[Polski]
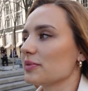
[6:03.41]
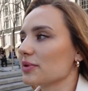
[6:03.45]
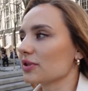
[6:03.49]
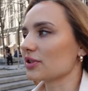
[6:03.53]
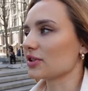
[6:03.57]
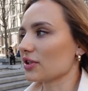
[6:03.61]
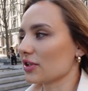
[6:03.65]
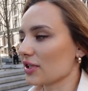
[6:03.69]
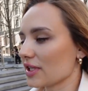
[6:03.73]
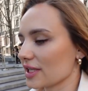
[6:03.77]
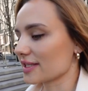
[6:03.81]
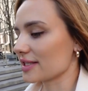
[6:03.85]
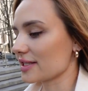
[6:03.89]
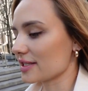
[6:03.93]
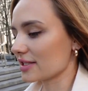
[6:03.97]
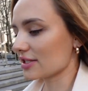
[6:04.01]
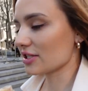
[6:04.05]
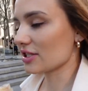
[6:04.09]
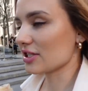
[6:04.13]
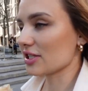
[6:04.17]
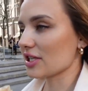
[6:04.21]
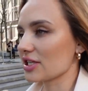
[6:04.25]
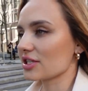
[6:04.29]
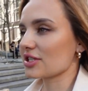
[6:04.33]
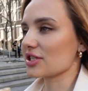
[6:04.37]
bo to jest
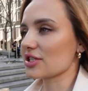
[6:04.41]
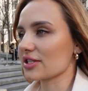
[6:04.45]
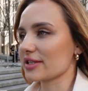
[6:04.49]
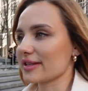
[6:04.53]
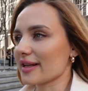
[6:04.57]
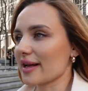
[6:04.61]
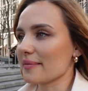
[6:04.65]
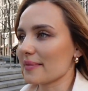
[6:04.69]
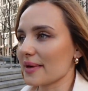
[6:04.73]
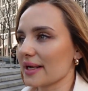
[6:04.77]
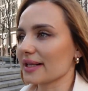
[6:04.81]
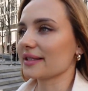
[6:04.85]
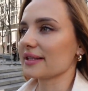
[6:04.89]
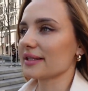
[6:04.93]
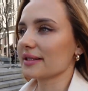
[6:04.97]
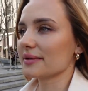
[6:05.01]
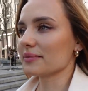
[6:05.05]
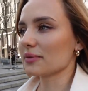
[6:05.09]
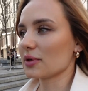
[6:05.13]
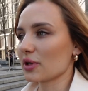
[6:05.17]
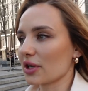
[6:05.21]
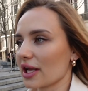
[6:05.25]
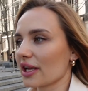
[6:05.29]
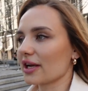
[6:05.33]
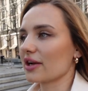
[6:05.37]
dzisiejszy temat
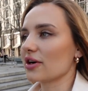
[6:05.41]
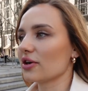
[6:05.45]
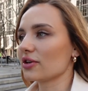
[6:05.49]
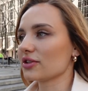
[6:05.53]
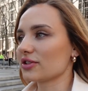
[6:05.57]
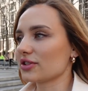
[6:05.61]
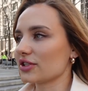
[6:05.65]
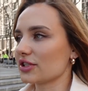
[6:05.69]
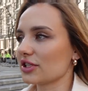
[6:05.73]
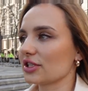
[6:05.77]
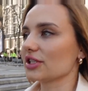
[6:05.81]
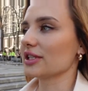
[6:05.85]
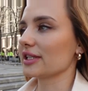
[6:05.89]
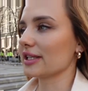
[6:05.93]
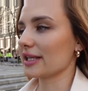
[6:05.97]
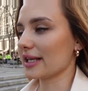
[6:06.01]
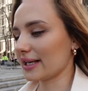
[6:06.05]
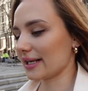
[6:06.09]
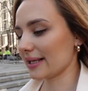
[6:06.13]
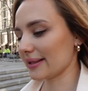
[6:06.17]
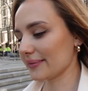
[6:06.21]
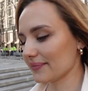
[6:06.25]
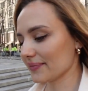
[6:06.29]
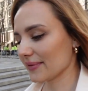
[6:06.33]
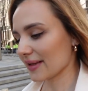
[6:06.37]
mojego
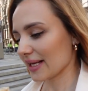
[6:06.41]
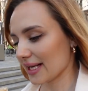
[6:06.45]
odcinka.